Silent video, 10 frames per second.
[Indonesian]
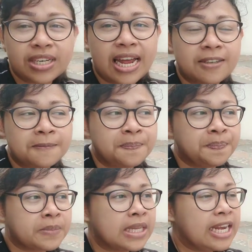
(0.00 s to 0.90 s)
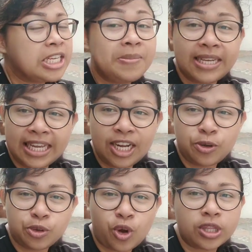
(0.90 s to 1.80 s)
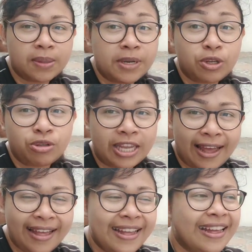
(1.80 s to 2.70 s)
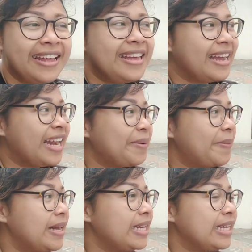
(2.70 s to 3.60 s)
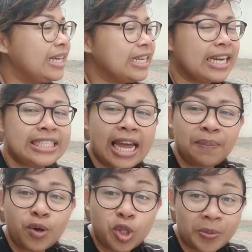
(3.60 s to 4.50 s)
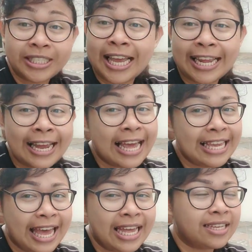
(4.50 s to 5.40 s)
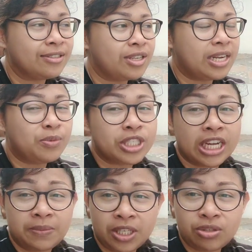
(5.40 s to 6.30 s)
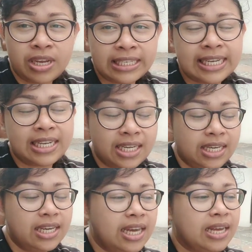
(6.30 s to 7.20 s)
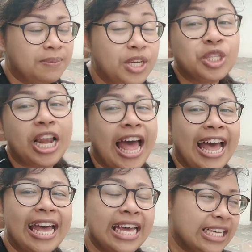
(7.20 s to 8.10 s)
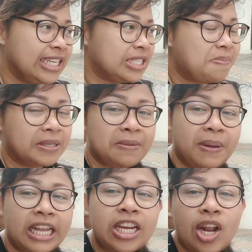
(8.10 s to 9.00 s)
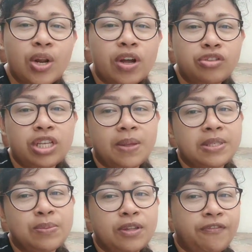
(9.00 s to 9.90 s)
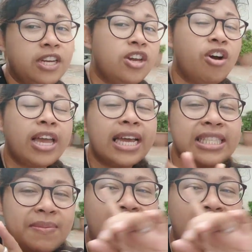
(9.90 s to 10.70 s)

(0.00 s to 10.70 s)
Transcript: dan lagi mikirin untuk konten berikutnya karena memang uh, kerjaan menutupi segala-galanya terus ada muskripsi juga jadi begitulah di sempat-sempatan kalau ada waktu kita bisa buat video oke guys terima